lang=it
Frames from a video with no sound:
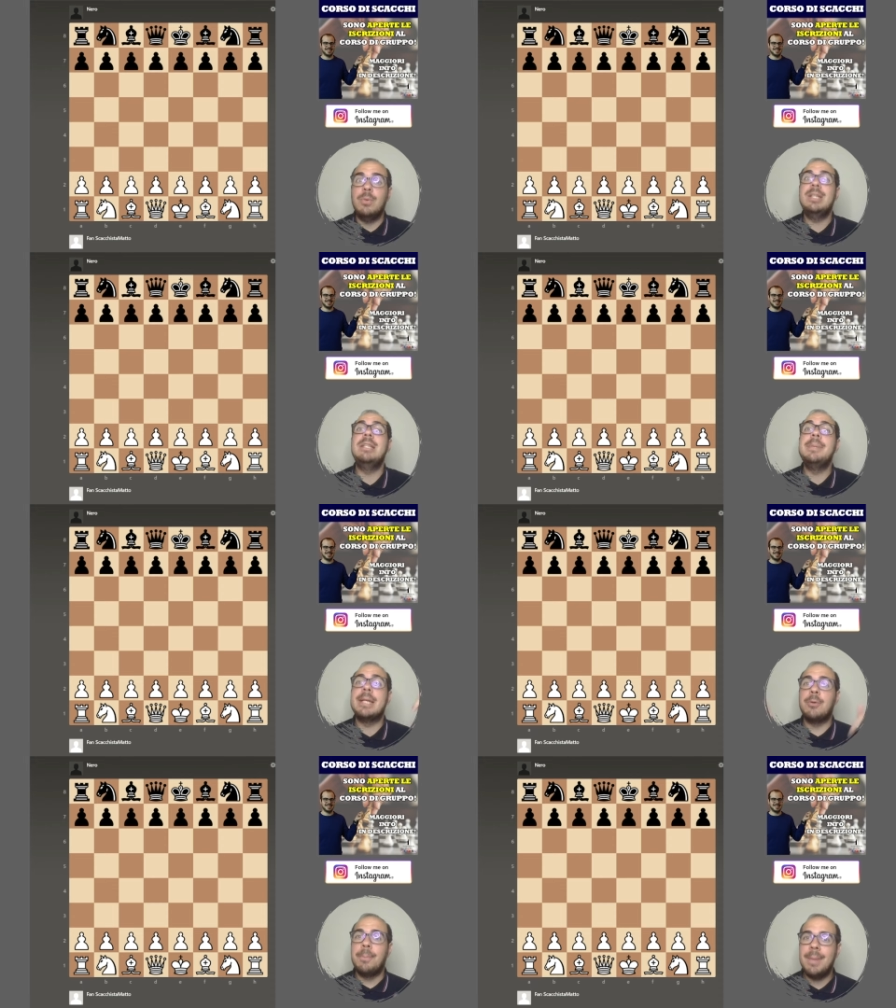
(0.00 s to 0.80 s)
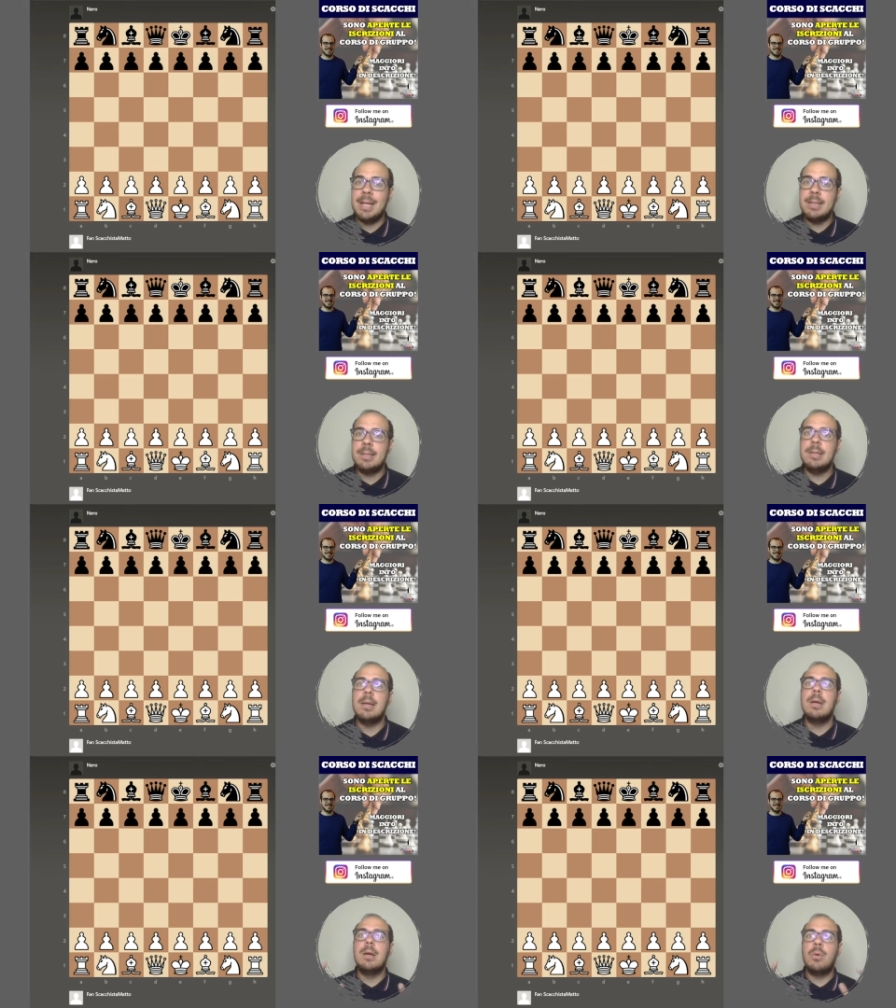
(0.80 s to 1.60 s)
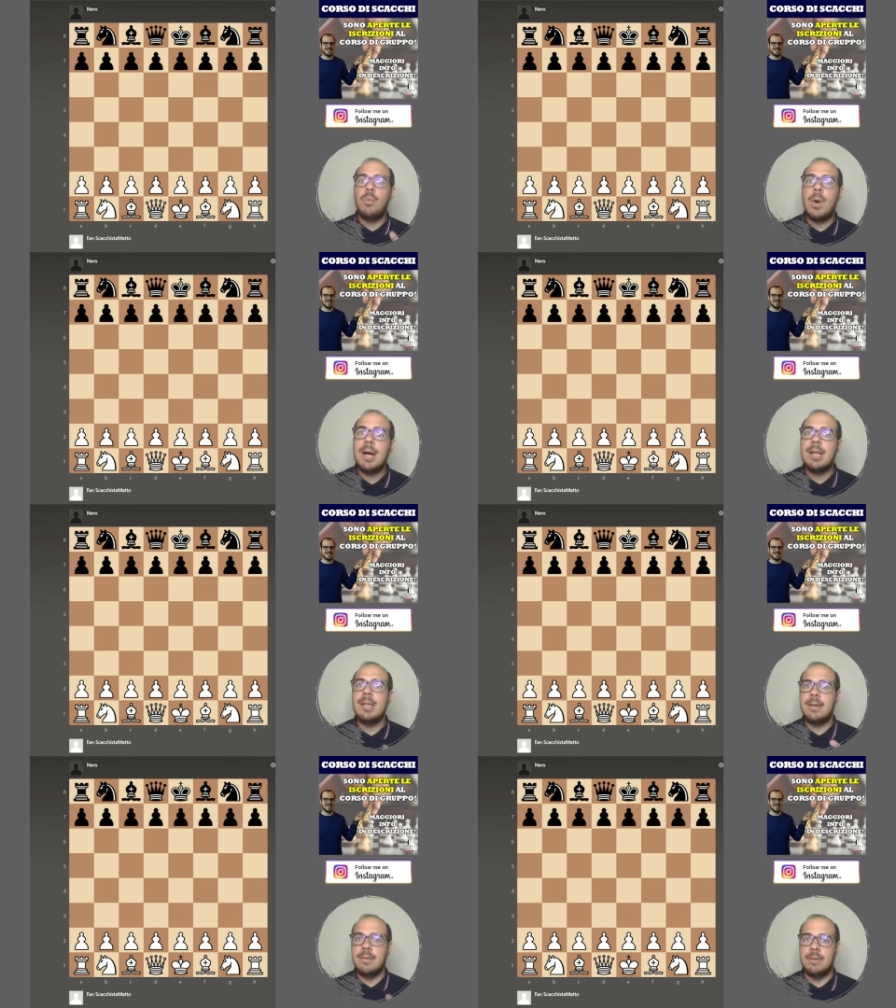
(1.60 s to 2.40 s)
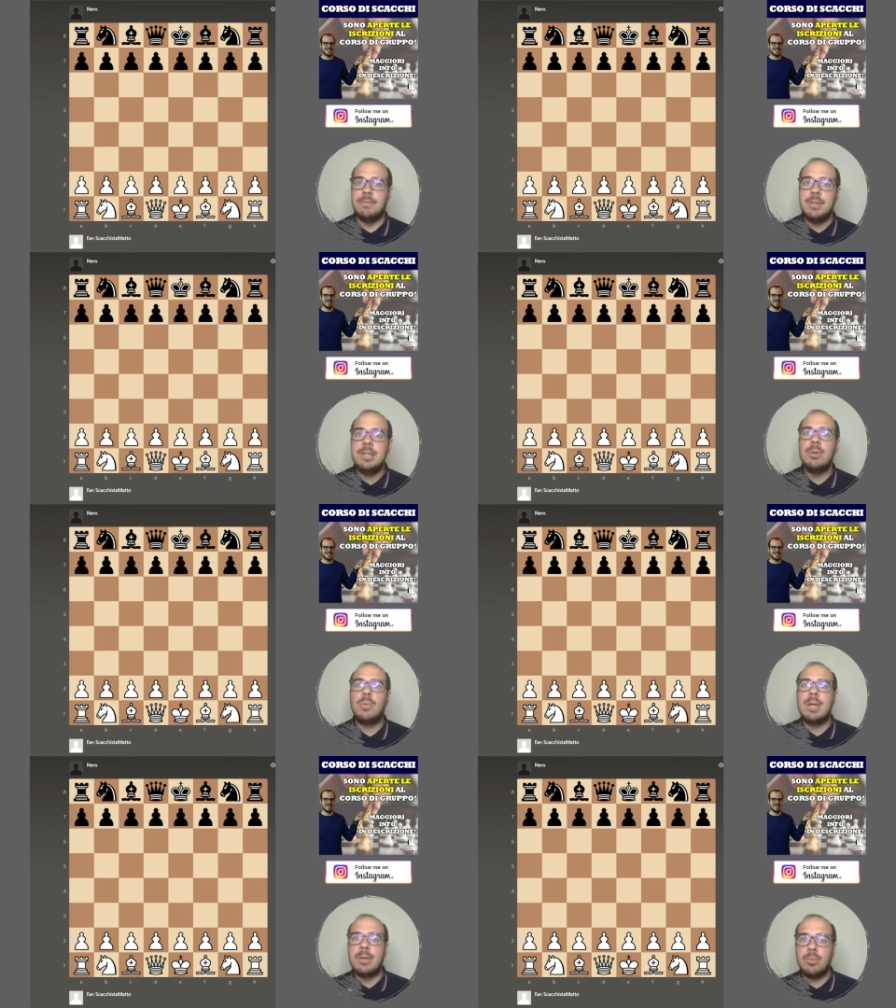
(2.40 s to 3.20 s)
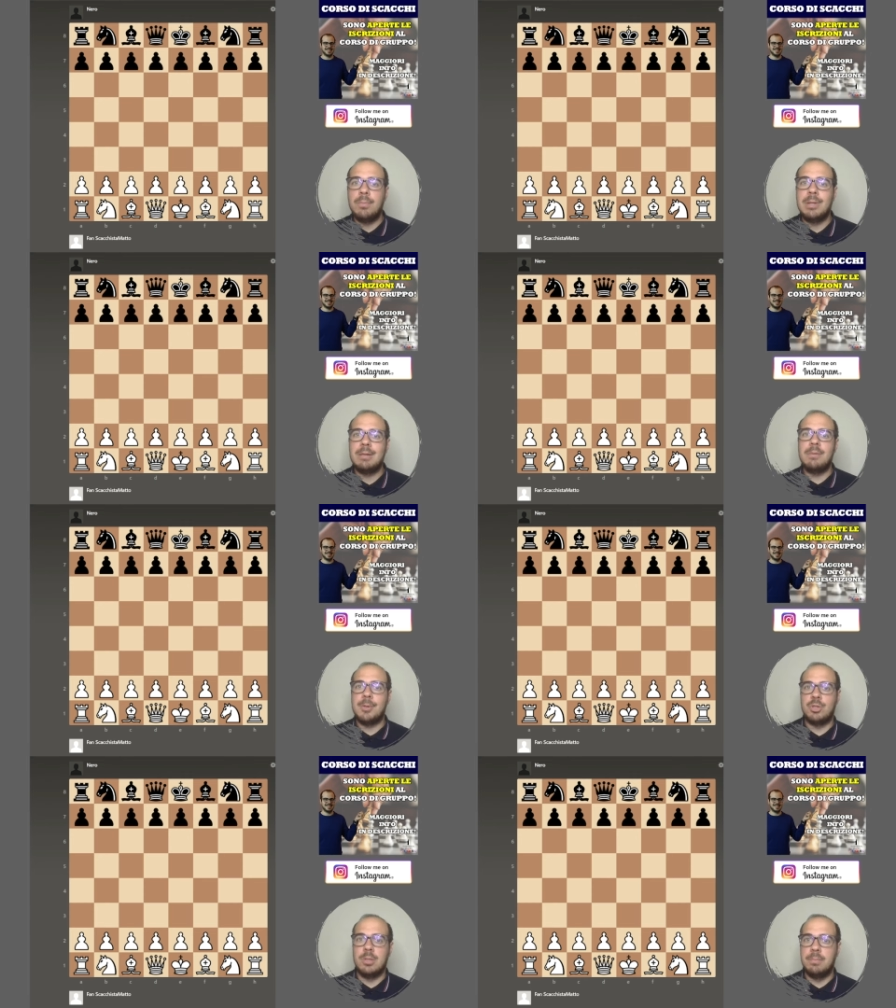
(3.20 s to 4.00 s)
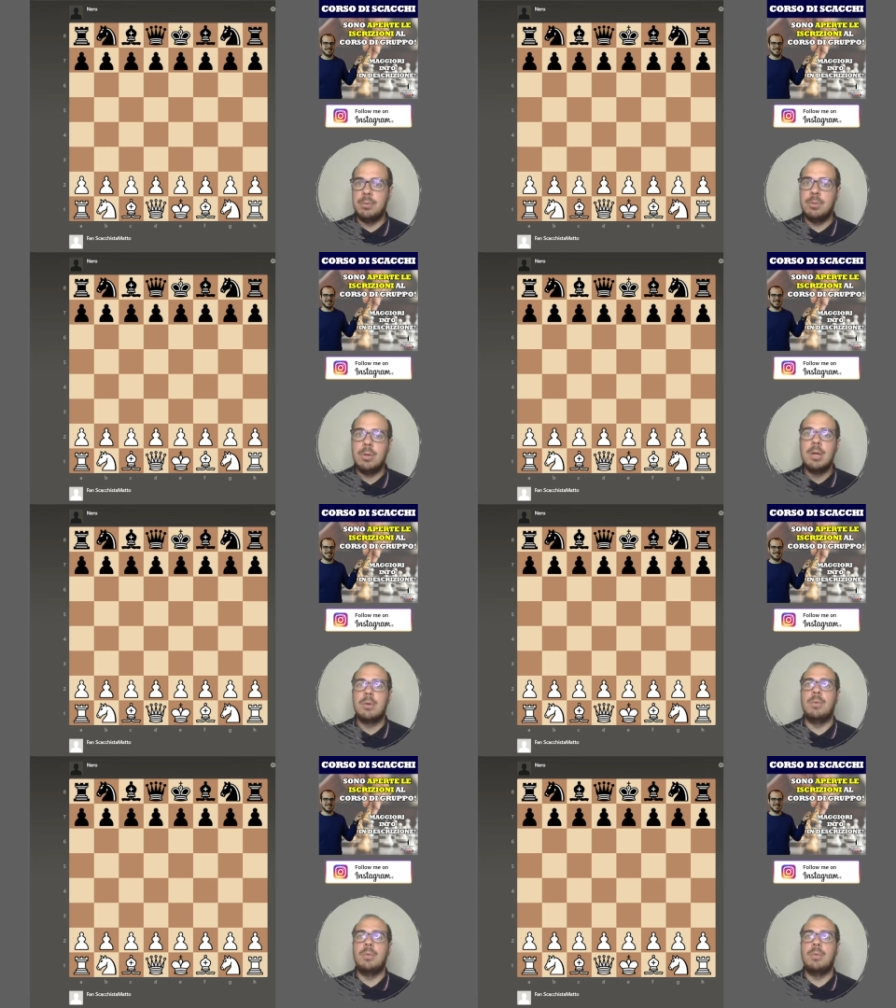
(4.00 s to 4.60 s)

Quindi ditemi nei commenti quale video, quale rubrica vi piace di più,